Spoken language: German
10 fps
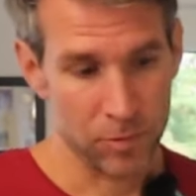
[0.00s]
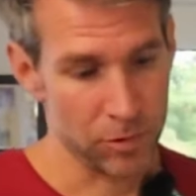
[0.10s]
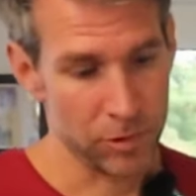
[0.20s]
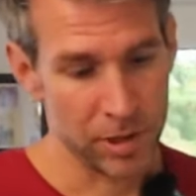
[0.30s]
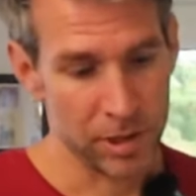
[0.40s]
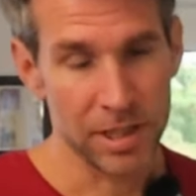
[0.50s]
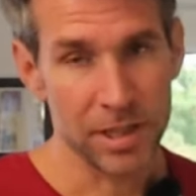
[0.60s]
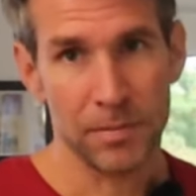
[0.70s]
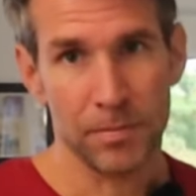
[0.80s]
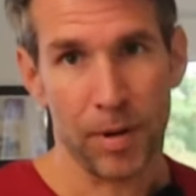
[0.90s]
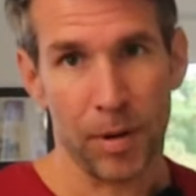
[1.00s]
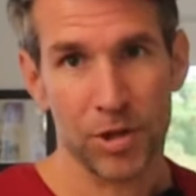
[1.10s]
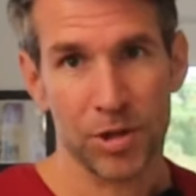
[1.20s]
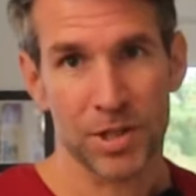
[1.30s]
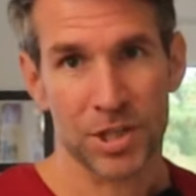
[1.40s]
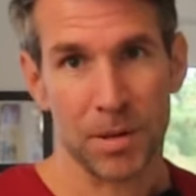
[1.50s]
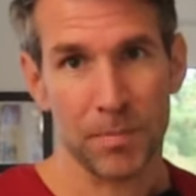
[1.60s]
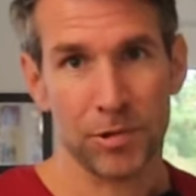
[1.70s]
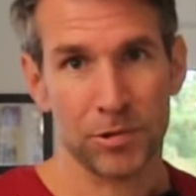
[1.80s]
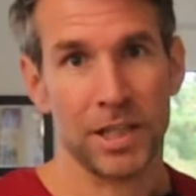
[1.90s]
Und hier baue ich mir
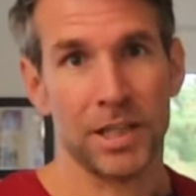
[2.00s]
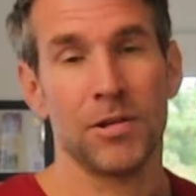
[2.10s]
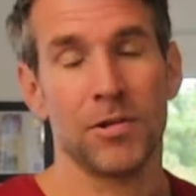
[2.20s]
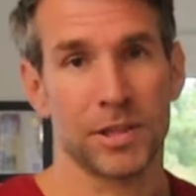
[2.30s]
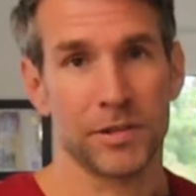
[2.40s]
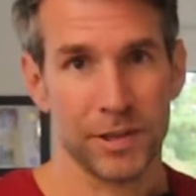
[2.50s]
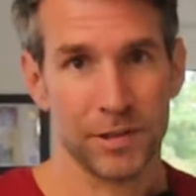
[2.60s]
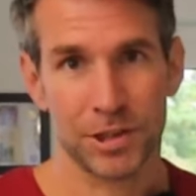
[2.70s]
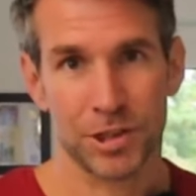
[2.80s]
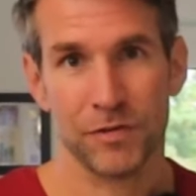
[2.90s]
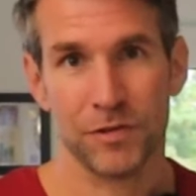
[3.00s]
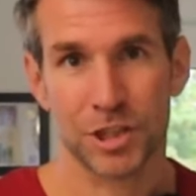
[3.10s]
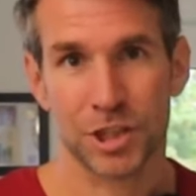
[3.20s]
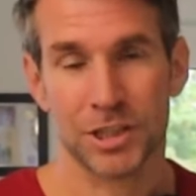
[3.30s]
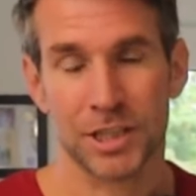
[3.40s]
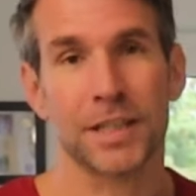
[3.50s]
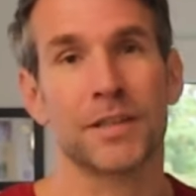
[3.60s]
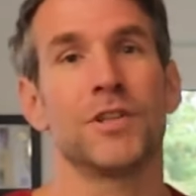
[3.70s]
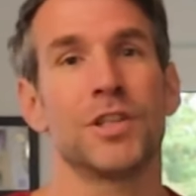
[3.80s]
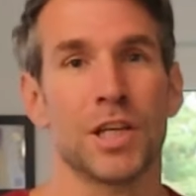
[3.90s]
Champignons an und ich werde euch Schritt für Schritt
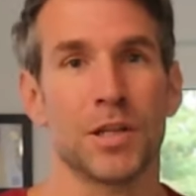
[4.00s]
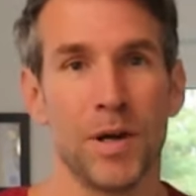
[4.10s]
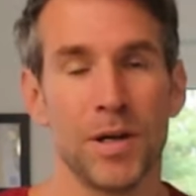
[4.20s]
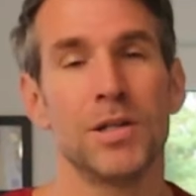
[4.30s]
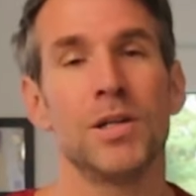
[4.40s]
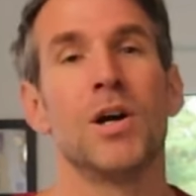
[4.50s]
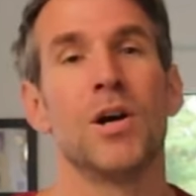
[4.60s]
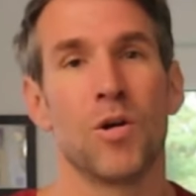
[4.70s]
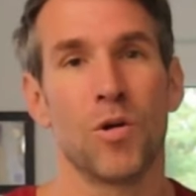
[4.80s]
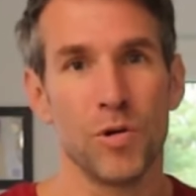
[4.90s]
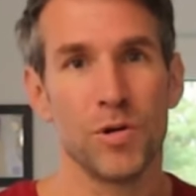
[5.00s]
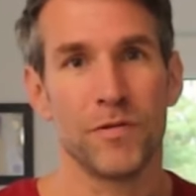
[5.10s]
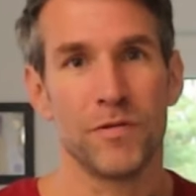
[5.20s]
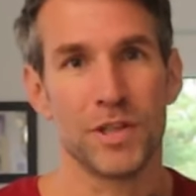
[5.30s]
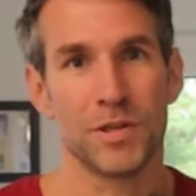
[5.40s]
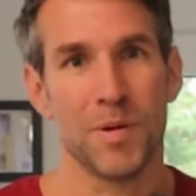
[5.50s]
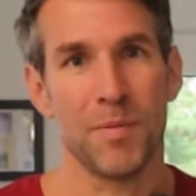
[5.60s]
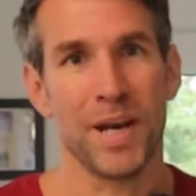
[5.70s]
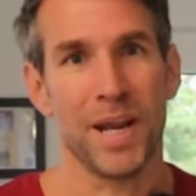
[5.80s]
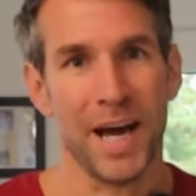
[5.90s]
zeigen, wie ich das mache und wie ich mir
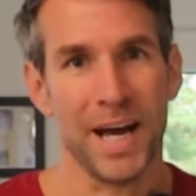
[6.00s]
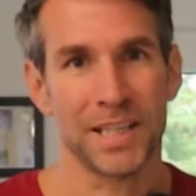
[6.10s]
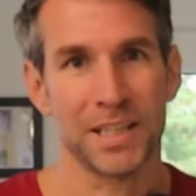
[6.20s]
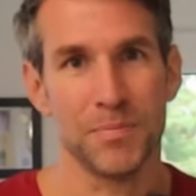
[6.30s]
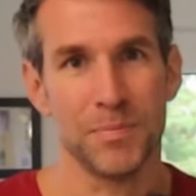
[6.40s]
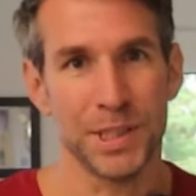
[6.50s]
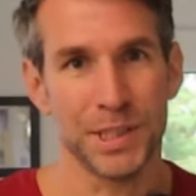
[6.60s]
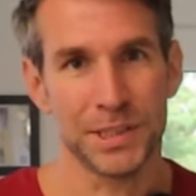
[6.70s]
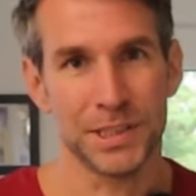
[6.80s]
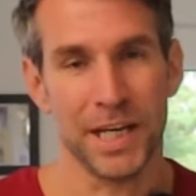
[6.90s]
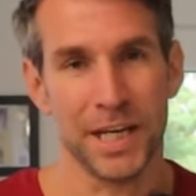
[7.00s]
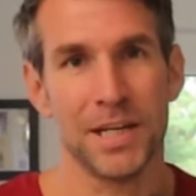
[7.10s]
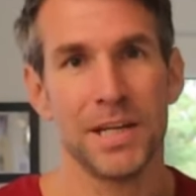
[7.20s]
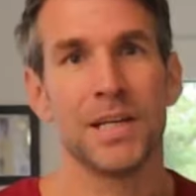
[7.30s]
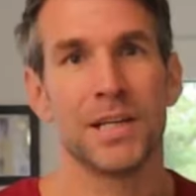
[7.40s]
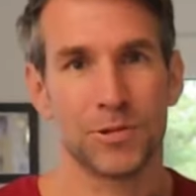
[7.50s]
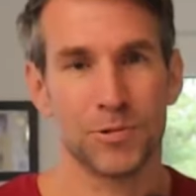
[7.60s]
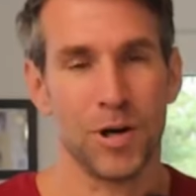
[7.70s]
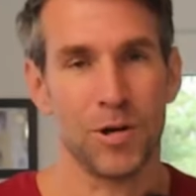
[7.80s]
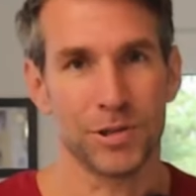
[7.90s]
meine eigenen Pilze dann
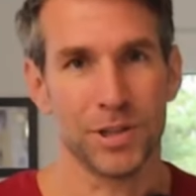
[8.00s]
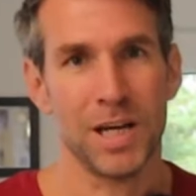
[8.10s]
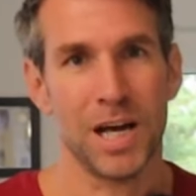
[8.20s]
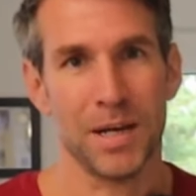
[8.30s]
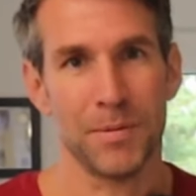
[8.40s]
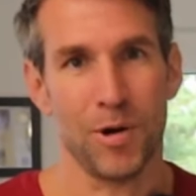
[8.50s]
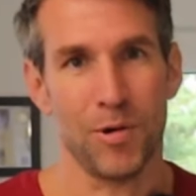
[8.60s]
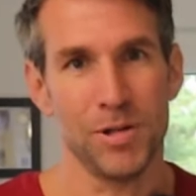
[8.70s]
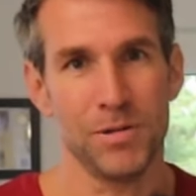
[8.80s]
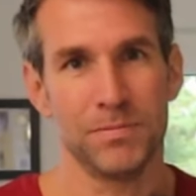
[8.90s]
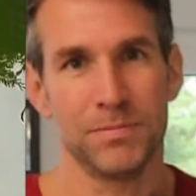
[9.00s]
zu Hause anbaue.